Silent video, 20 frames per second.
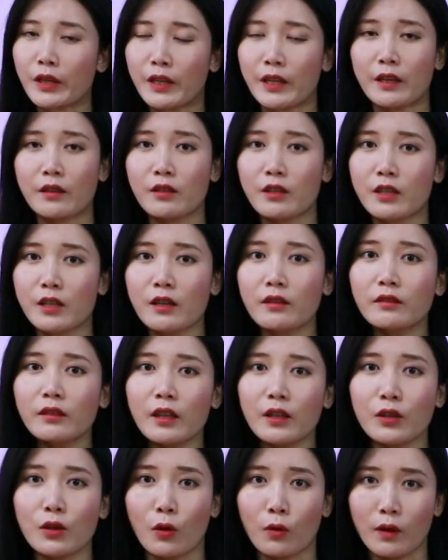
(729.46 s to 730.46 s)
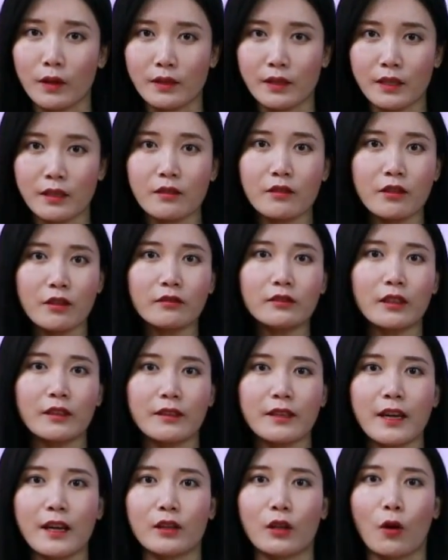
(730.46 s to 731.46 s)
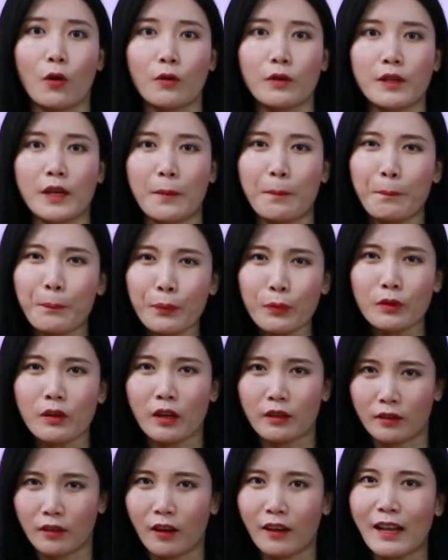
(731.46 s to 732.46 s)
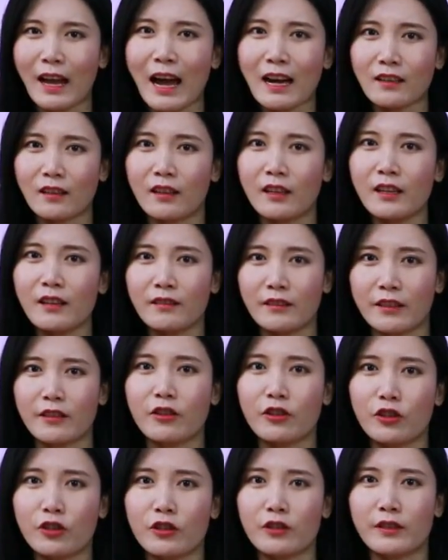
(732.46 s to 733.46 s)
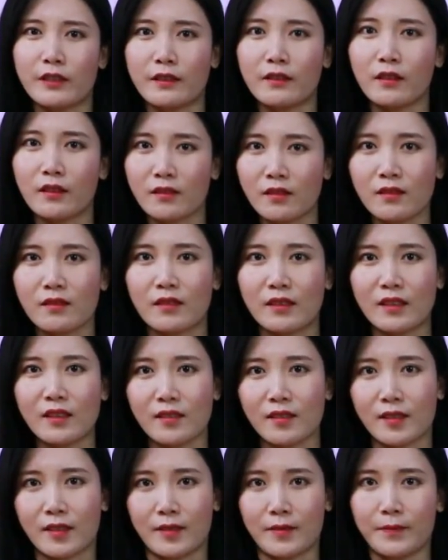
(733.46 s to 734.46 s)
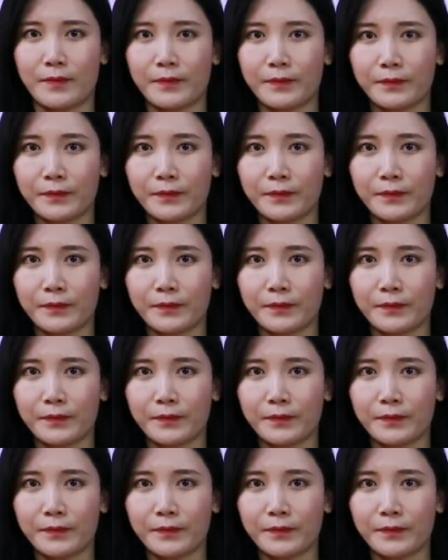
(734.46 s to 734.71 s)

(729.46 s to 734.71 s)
丽玲真的有了轻生的念头，也不可能拉着另一个至亲和自己一起。